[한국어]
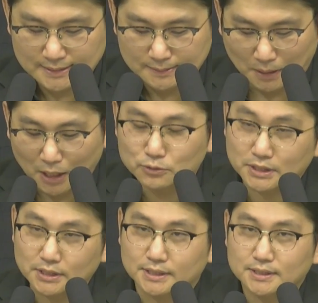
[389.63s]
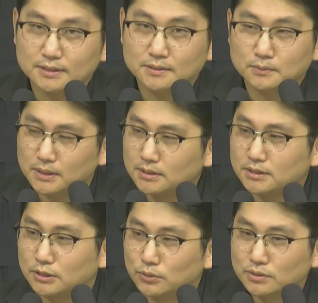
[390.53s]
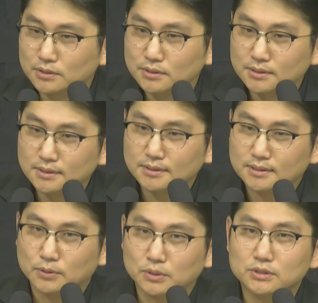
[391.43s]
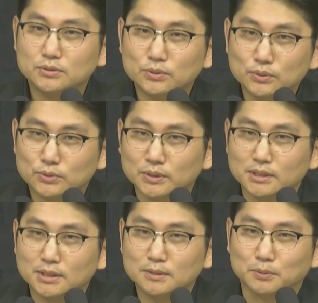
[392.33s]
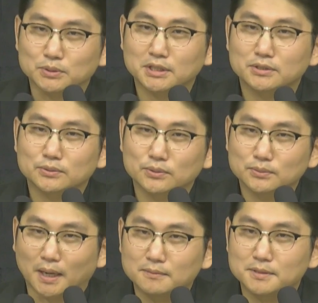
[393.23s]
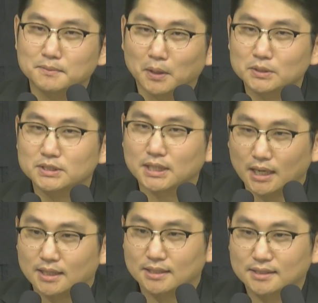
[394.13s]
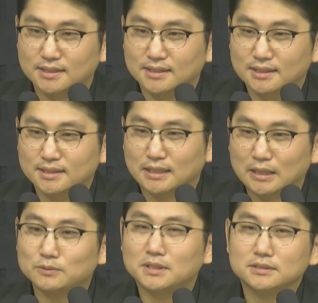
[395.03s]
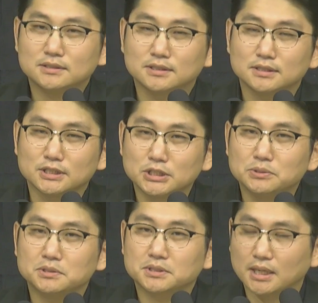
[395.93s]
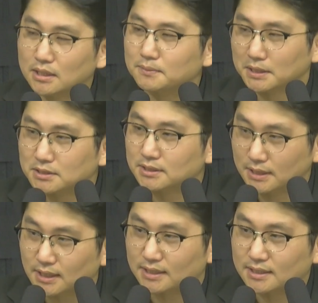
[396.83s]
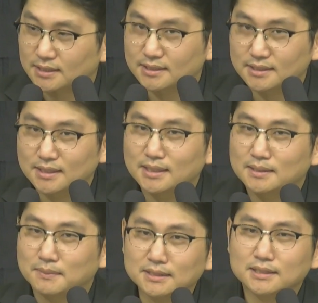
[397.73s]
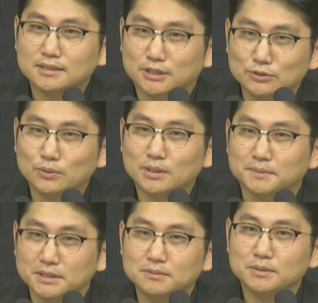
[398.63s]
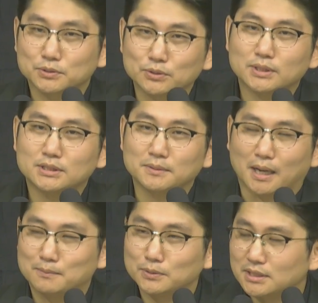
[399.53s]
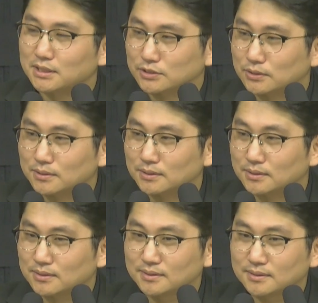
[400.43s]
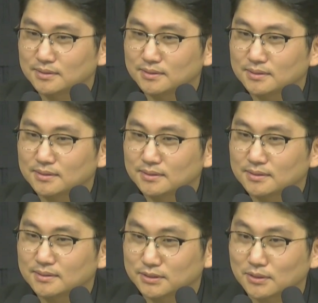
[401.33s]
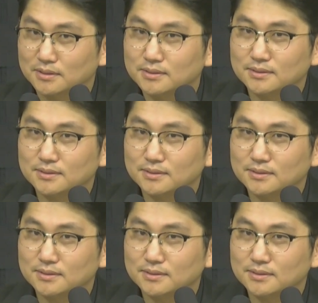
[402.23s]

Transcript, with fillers: 바울이 왜 디도를 고린도 교회에 보내려고 마음을 먹었는가라고 하는 그 이유를 생각해 봤을 때, 만약에 디도가 믿음이 부족했다면 안 보냈겠죠. 그렇죠?